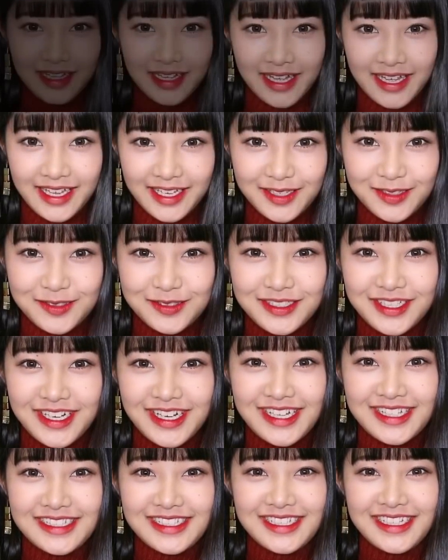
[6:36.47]
はい、こんな
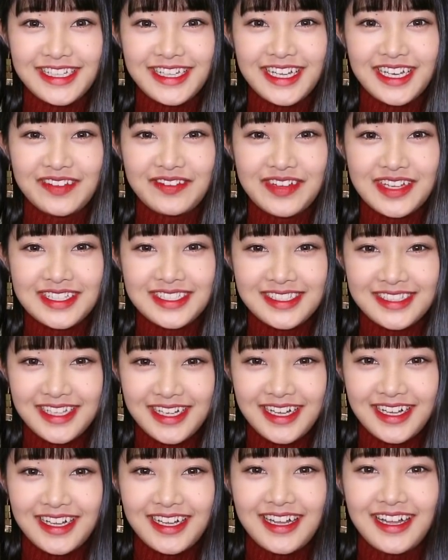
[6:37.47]
感じになりまし
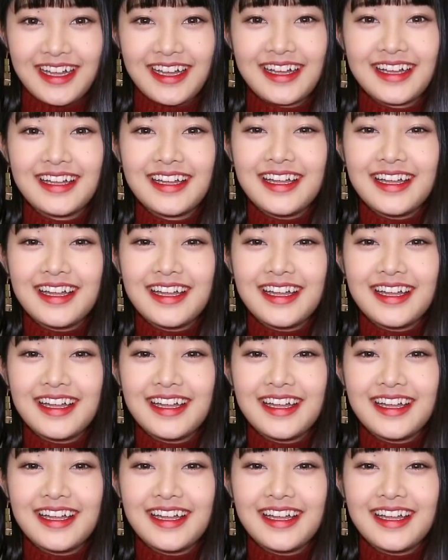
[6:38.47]
た。